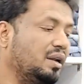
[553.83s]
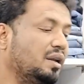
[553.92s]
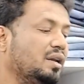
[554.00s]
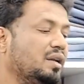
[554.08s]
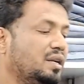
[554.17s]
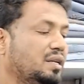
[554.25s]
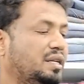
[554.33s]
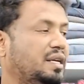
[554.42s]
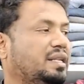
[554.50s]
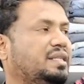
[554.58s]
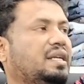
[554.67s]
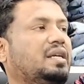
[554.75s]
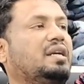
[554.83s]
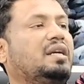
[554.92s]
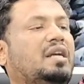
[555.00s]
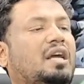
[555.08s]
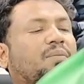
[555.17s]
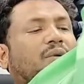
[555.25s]
ঠিক আছে
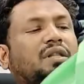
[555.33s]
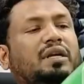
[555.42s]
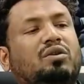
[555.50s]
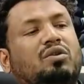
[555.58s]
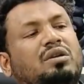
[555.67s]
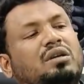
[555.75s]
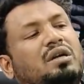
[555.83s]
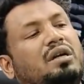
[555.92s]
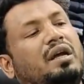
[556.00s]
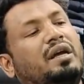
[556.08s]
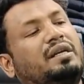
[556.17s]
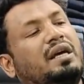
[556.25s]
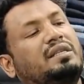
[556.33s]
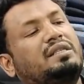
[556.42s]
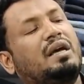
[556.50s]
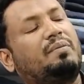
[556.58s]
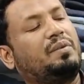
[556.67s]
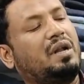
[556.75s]
এরপরে দেখুন এটা আছে
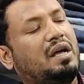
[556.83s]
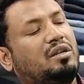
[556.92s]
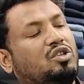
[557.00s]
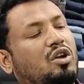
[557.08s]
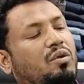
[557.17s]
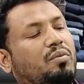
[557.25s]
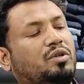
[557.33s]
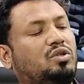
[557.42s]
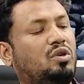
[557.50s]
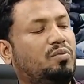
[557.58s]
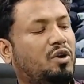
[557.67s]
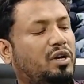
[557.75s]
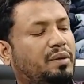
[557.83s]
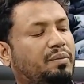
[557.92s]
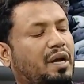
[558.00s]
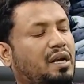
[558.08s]
আপনার সর্বোচ্চ বডি বিয়াল্লিশ থেকে